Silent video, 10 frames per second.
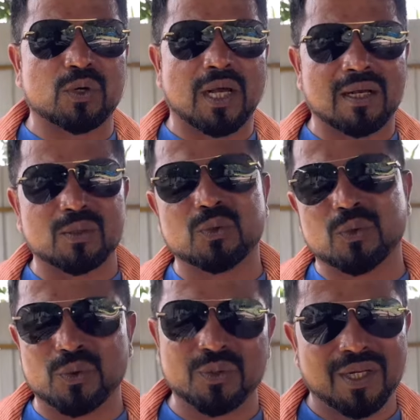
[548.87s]
थोड़ा
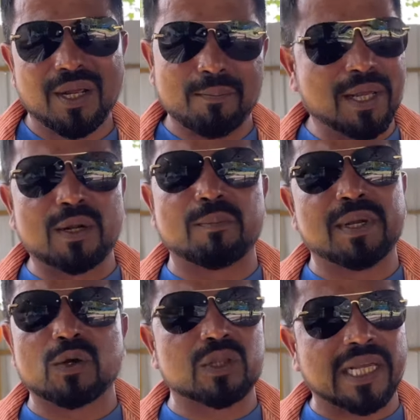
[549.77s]
मेरे
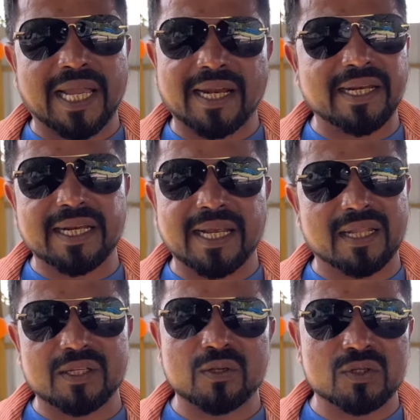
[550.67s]
मेरे को तैयारी नहीं
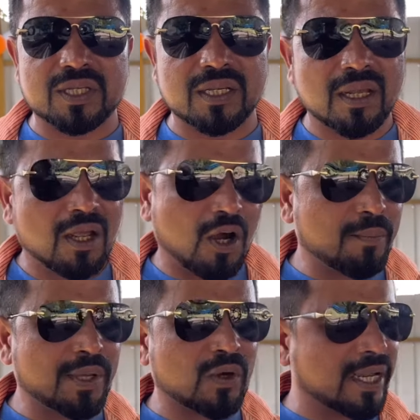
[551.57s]
आती है इसकी और
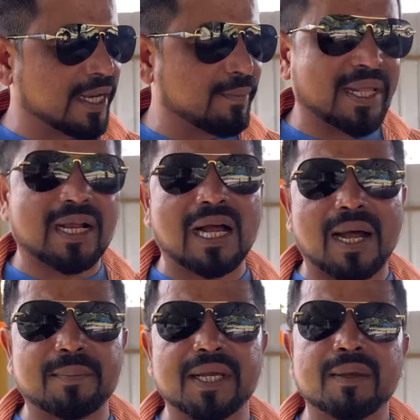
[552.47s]
मेरे को है ना मेरा
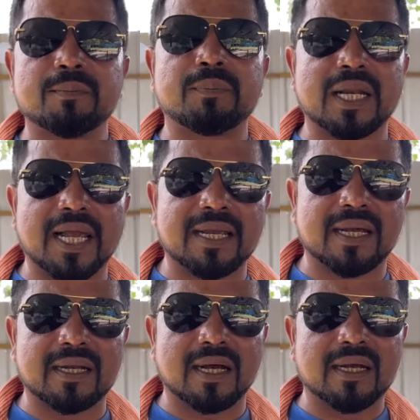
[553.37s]
काम है पलाई
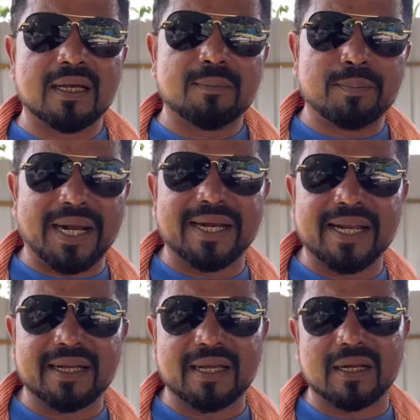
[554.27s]
करना
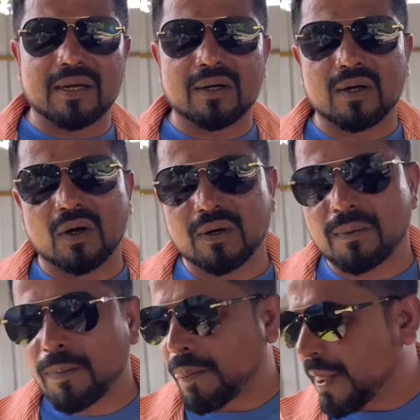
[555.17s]
मेंटेन करना तैयारी
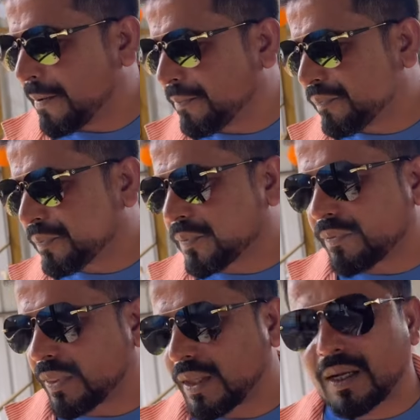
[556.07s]
नहीं यानी तैयारी वहाँ
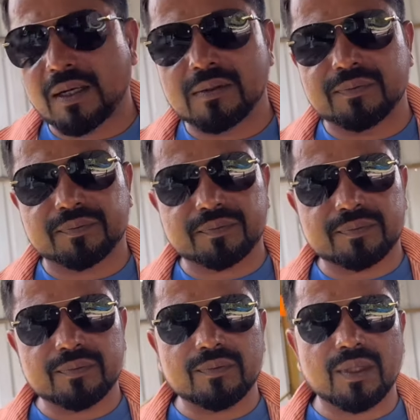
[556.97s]
पे लेके जाके
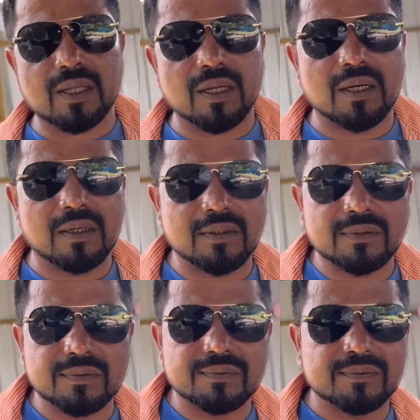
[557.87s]
करते
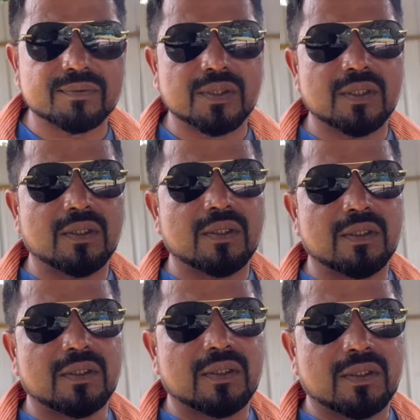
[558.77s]
कर लेते
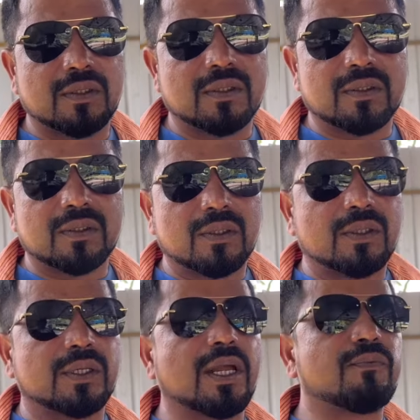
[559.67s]
काम फिर ला के
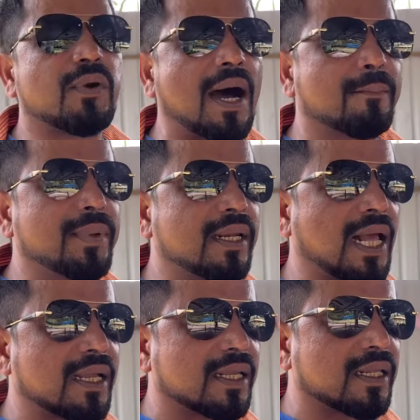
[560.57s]
रखते फार्म पे
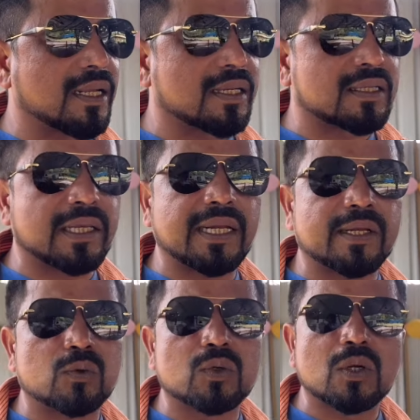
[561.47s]
ला के रखते
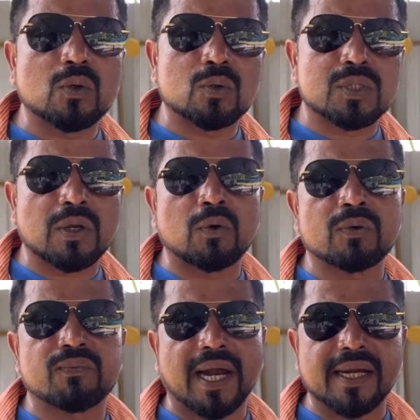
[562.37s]
लेकिन उन, उसके वो
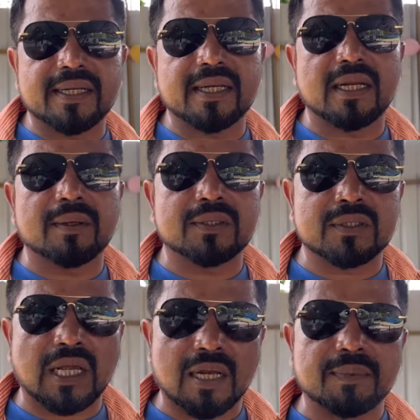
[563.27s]
फाइट के लिए
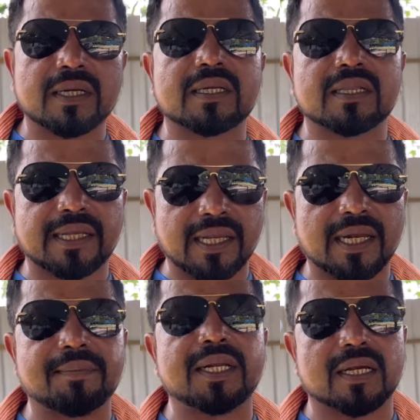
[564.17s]
साल भर की
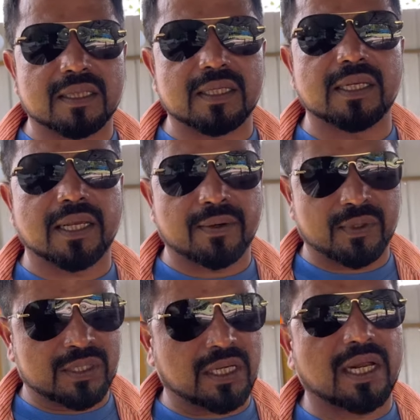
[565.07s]
तैयारी भी लगती है
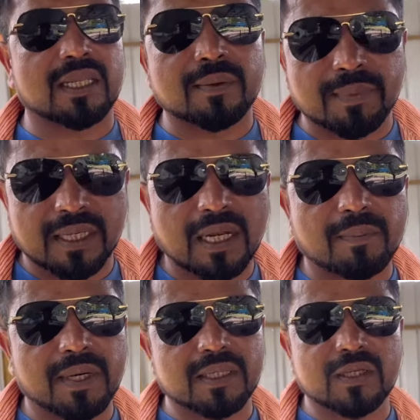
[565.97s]
वैसा गर्दन बनना
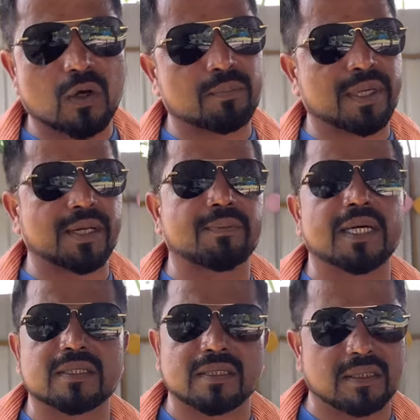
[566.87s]
पड़ती है और मेरे
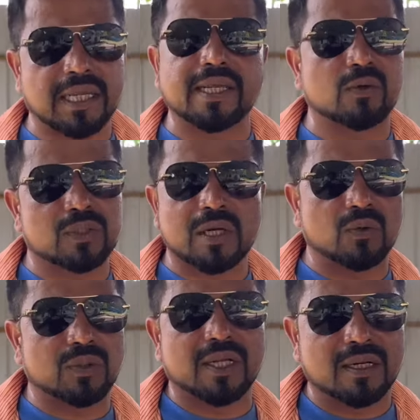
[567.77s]
पास नहीं है उसका
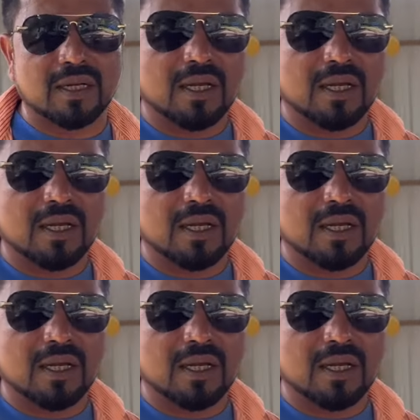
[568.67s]
हुनर